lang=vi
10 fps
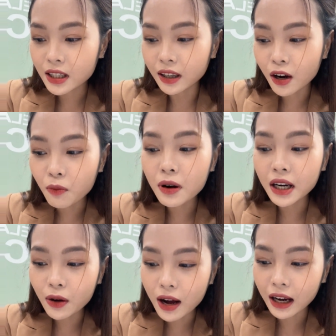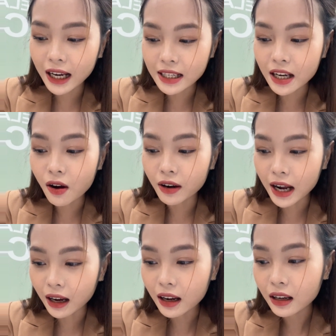trời không mưa đâu ạ, ngày sẽ có
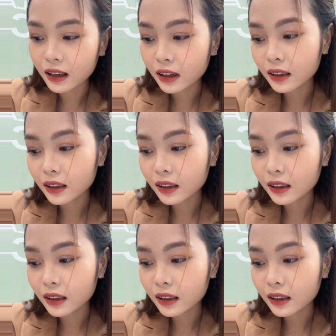nắng.